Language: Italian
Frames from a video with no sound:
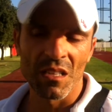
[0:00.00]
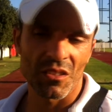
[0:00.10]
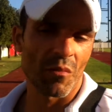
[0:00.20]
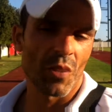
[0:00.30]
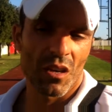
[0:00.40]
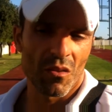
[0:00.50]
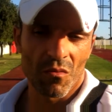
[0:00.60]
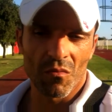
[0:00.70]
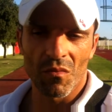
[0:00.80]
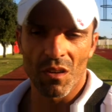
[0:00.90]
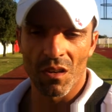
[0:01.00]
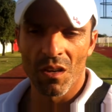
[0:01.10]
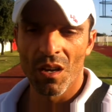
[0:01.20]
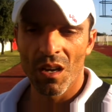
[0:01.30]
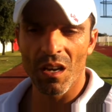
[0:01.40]
Diciamo che è un,
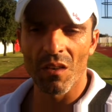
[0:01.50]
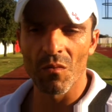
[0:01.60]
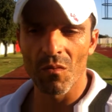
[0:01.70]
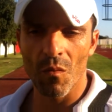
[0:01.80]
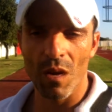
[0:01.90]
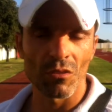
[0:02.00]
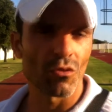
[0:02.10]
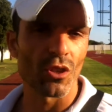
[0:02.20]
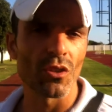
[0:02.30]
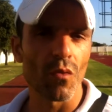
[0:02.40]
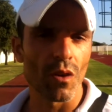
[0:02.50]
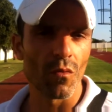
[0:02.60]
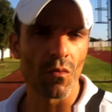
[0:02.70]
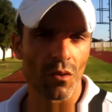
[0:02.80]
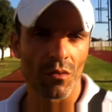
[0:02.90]
un
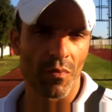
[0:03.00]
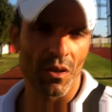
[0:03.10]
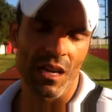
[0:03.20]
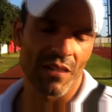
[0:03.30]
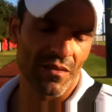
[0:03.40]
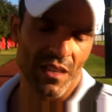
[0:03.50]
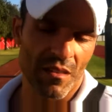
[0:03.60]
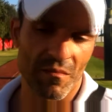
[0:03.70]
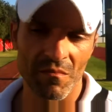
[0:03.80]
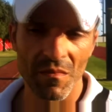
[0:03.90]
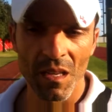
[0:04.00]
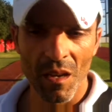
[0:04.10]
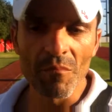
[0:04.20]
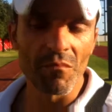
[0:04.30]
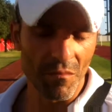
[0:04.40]
4-5-1 poi alla fine,
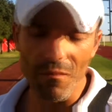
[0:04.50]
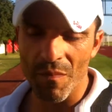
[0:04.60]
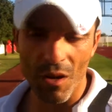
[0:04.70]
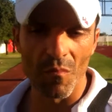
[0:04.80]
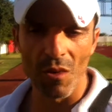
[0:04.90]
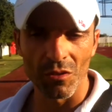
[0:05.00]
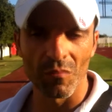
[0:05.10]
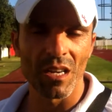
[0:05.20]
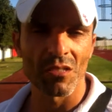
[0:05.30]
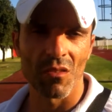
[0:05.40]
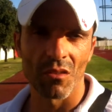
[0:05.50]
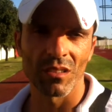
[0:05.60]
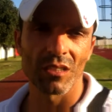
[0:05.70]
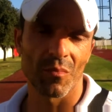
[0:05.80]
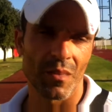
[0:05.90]
però molto bene, sono
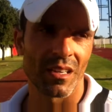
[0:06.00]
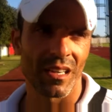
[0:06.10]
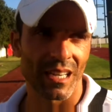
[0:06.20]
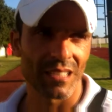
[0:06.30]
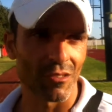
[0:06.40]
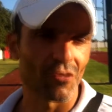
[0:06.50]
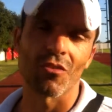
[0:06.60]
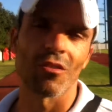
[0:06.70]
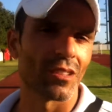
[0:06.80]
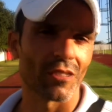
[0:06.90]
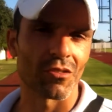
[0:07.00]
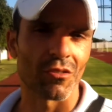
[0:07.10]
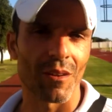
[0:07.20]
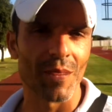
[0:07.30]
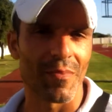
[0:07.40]
contento per i ragazzi, non sono contento
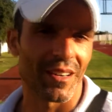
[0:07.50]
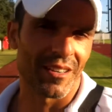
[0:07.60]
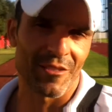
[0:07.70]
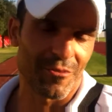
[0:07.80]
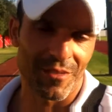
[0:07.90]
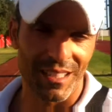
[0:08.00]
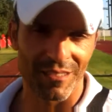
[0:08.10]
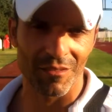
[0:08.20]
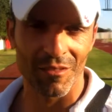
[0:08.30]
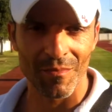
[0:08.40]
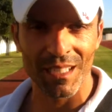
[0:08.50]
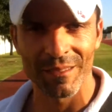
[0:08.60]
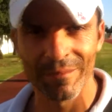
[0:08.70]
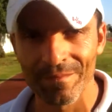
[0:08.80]
sicuramente per il risultato normale.